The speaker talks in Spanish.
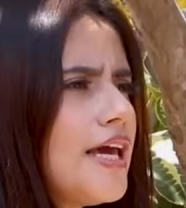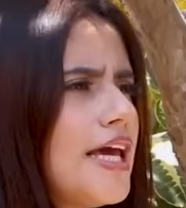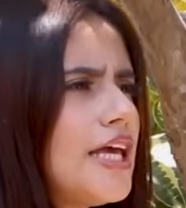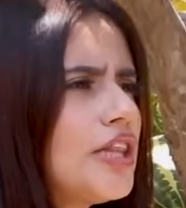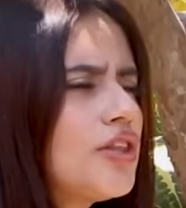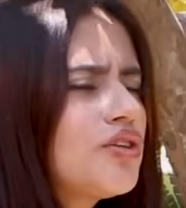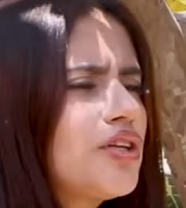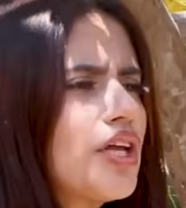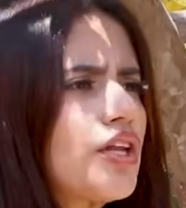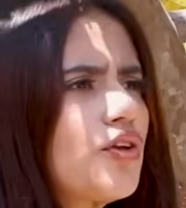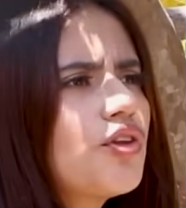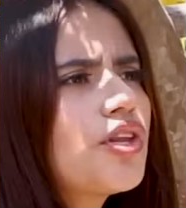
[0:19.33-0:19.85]
¿Y
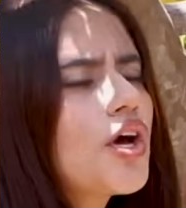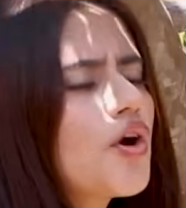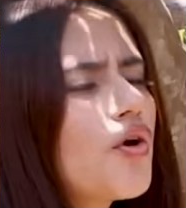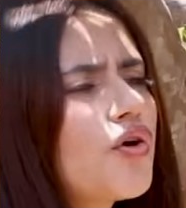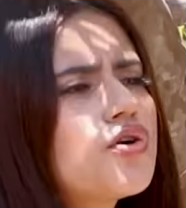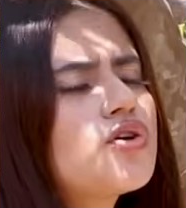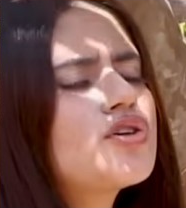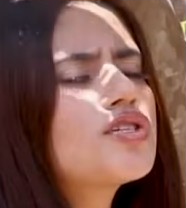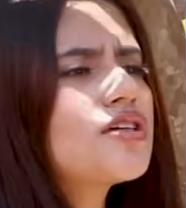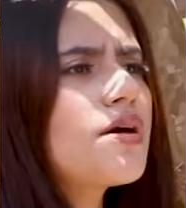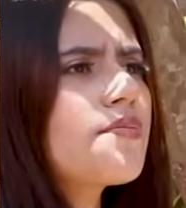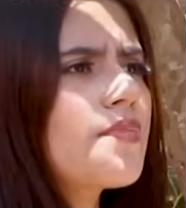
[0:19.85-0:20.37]
tú de dónde
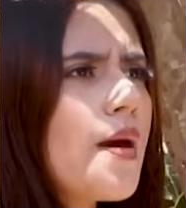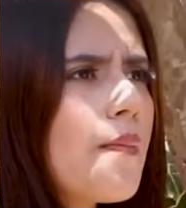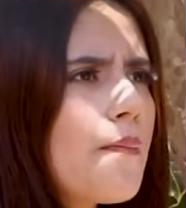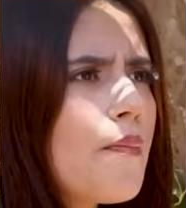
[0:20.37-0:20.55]
conoces a mi